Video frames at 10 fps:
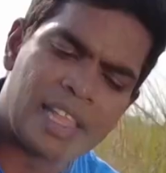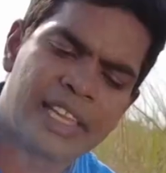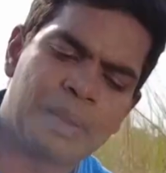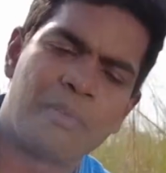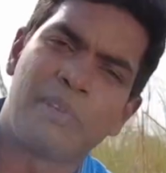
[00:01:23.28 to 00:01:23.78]
அந்த
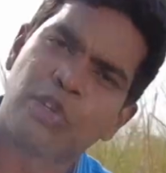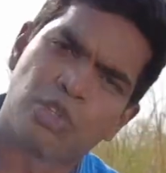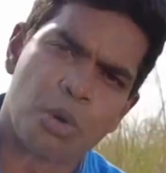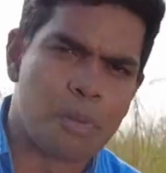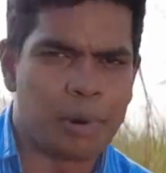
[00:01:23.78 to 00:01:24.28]
டைமில் வெறும்
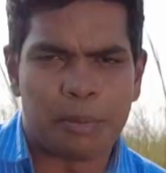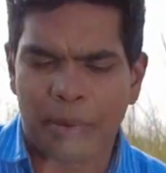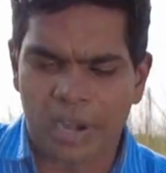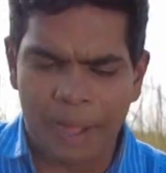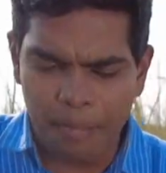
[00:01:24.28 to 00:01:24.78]
சோம்பு மட்டும்
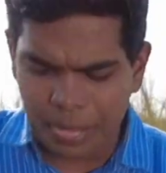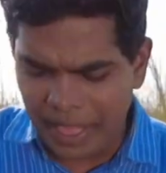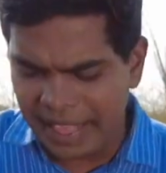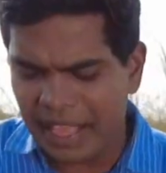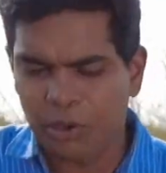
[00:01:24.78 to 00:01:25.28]
போடலாம்
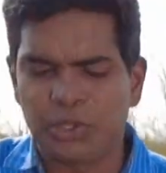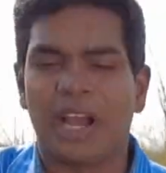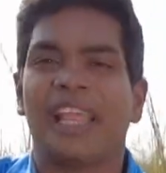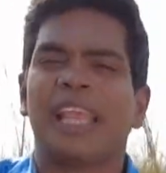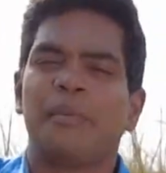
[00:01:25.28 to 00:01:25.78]
இதே
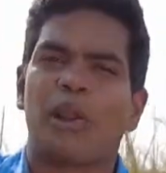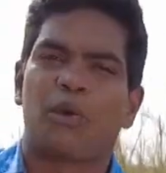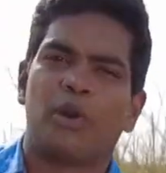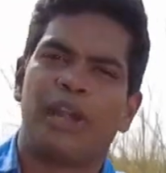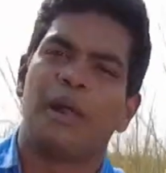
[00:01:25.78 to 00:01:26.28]
கொஞ்சம் அதிகமான
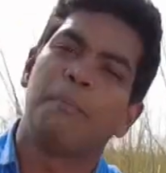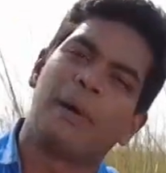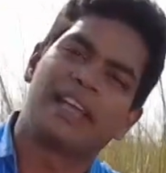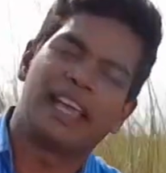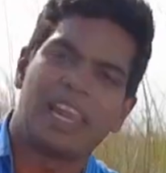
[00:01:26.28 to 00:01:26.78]
குவான்டிட்டினா பட்டை